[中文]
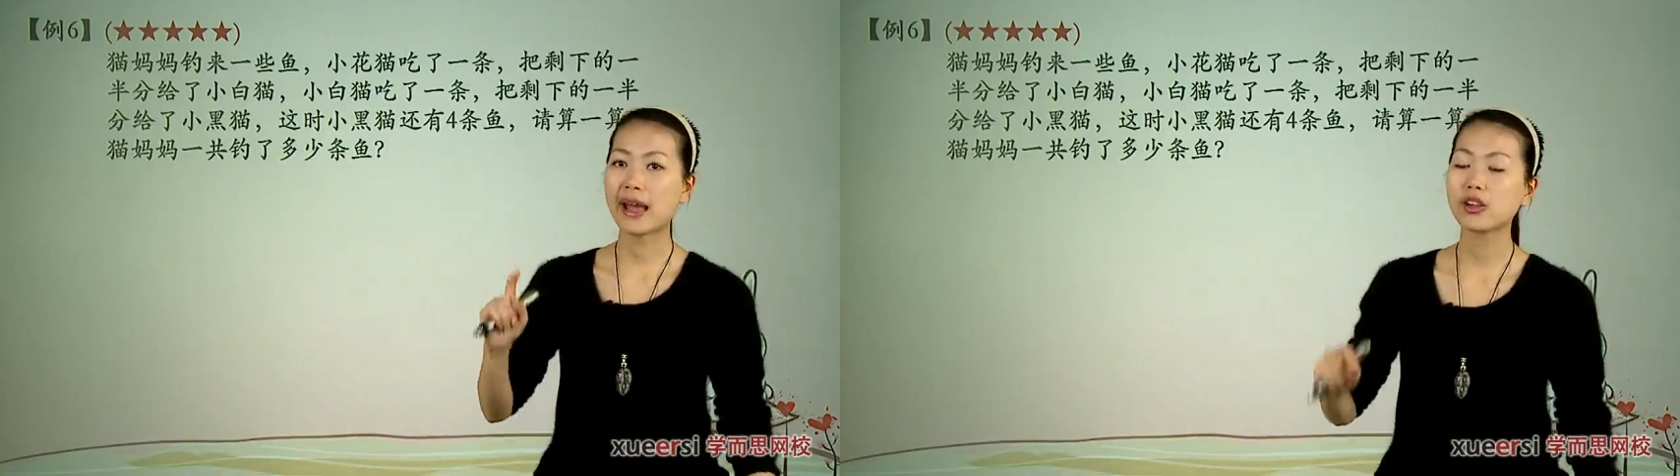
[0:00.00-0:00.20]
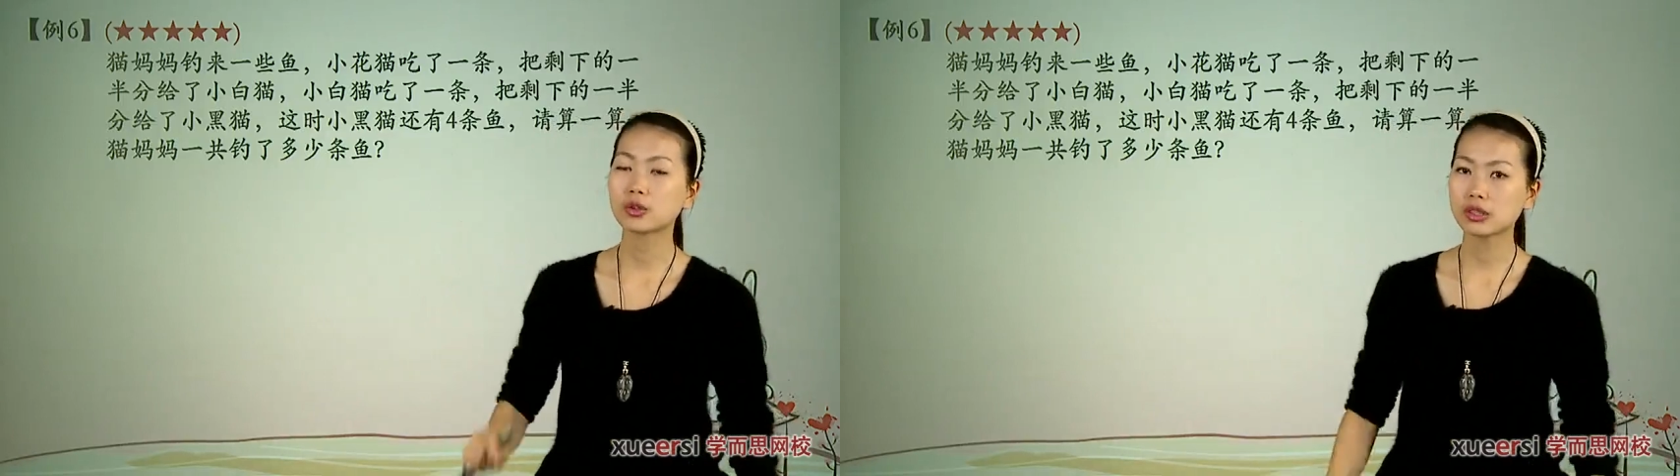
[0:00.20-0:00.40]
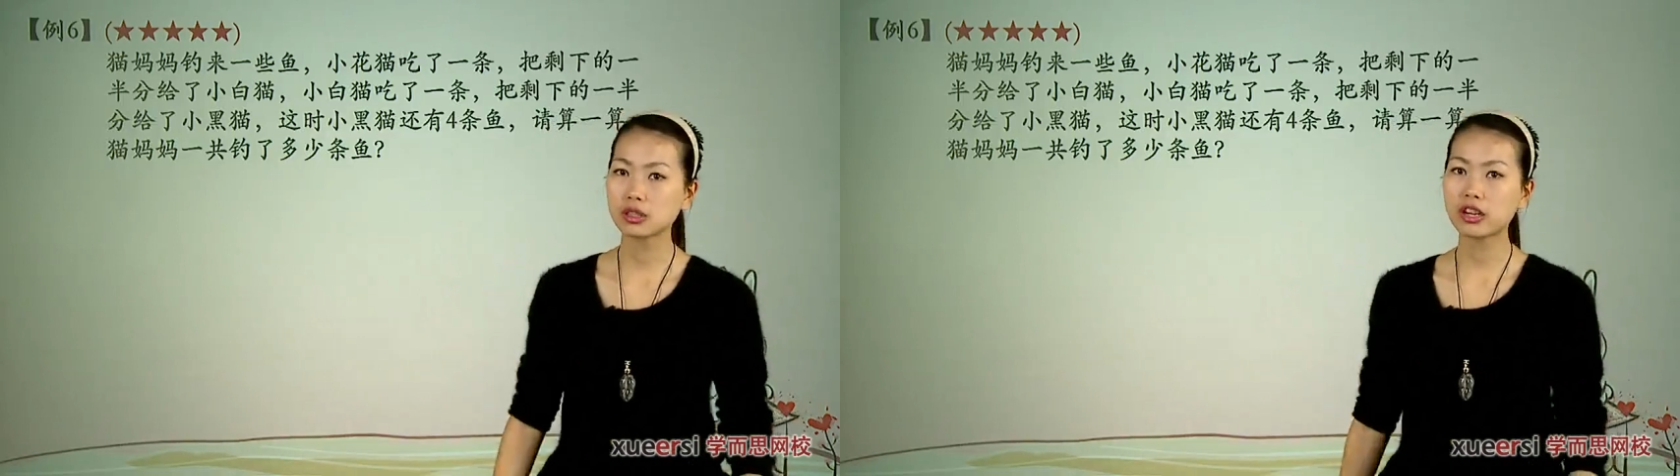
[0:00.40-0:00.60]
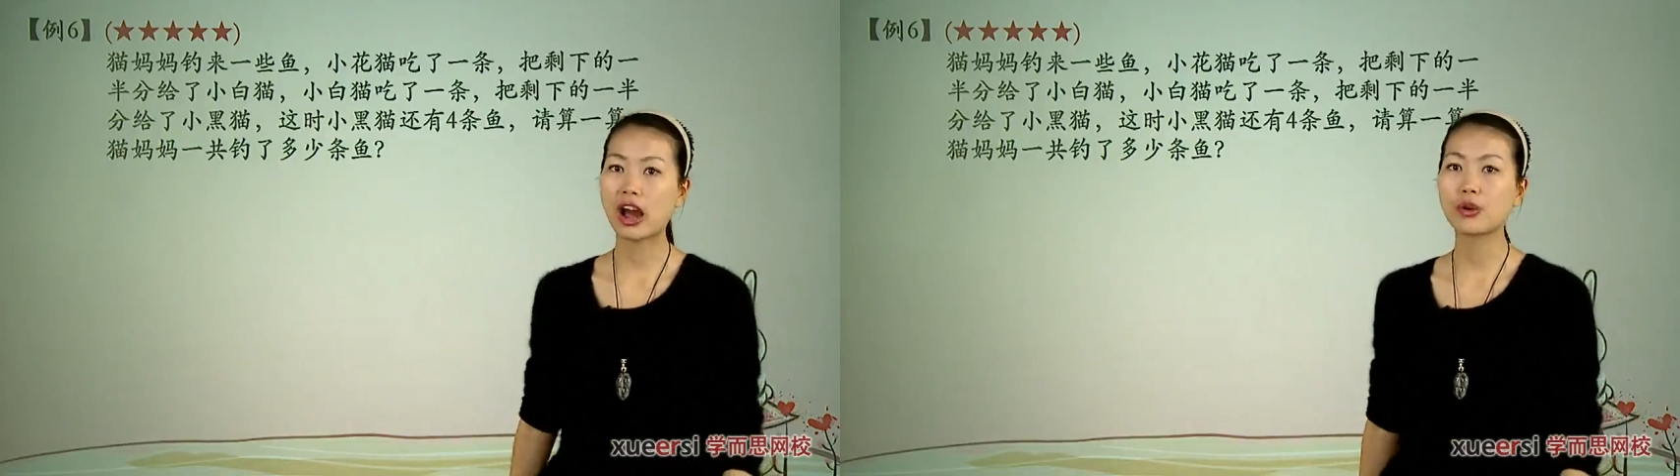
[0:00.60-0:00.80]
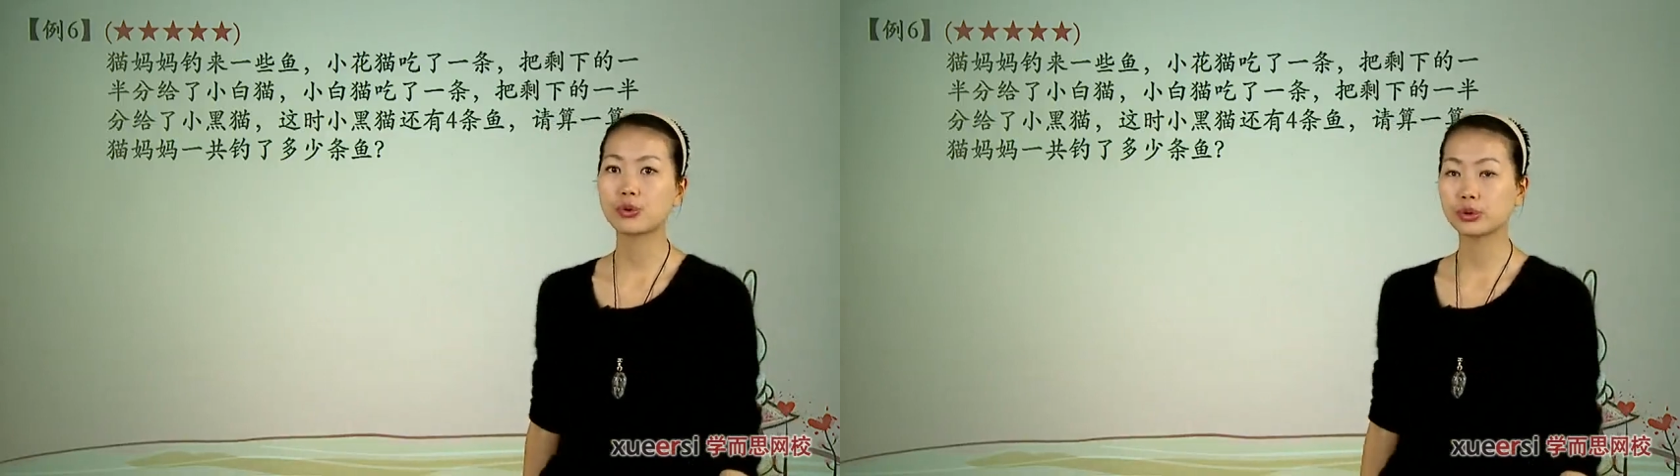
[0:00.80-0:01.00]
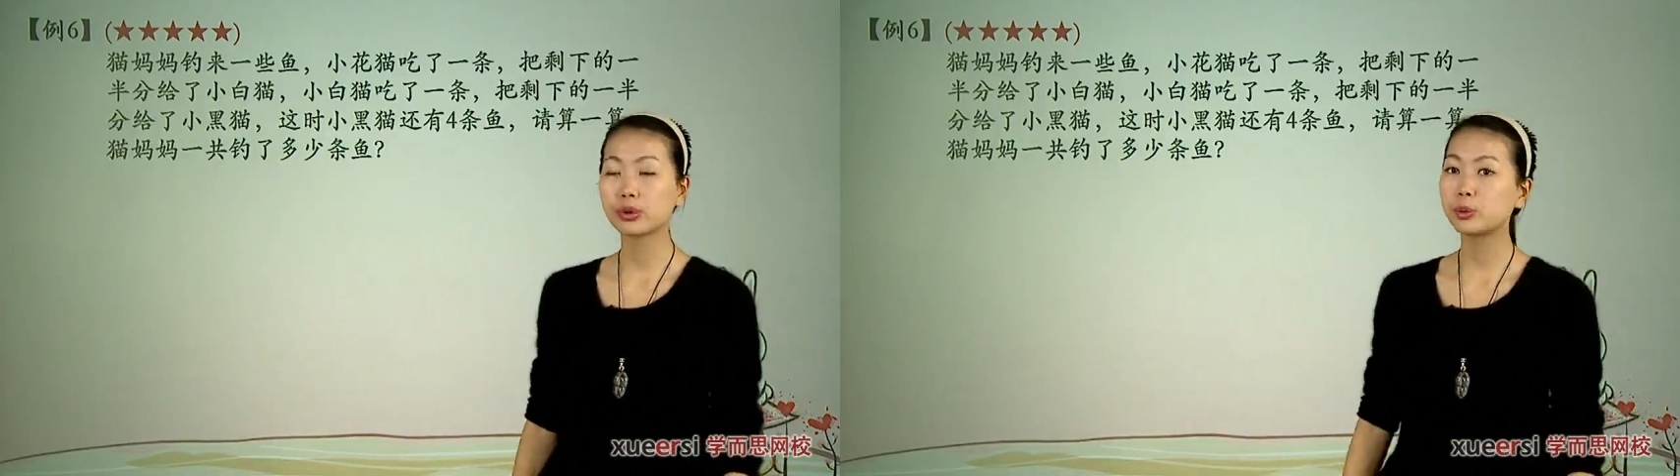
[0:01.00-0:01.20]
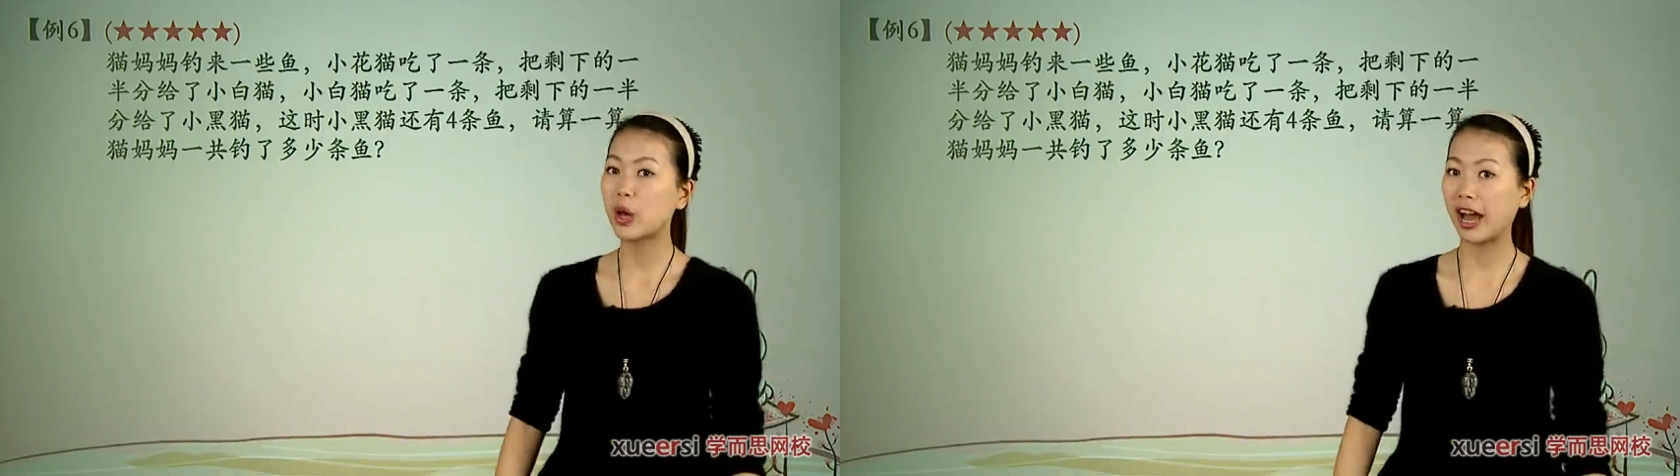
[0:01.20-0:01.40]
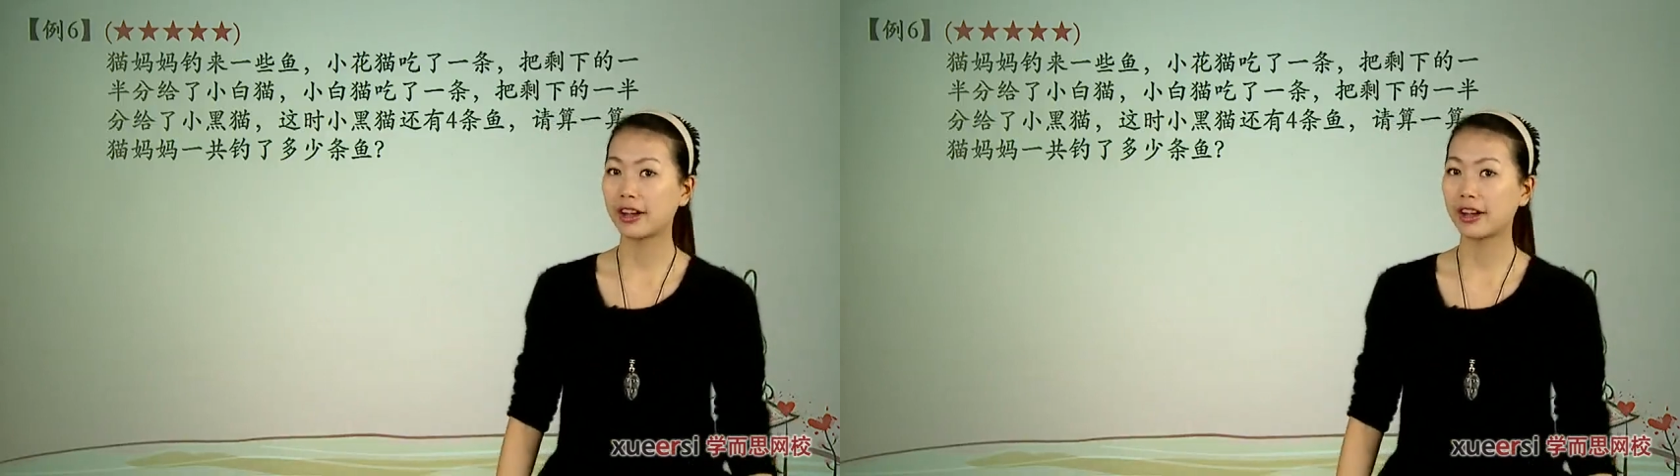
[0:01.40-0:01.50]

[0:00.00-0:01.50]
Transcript: 有四条鱼，对不对？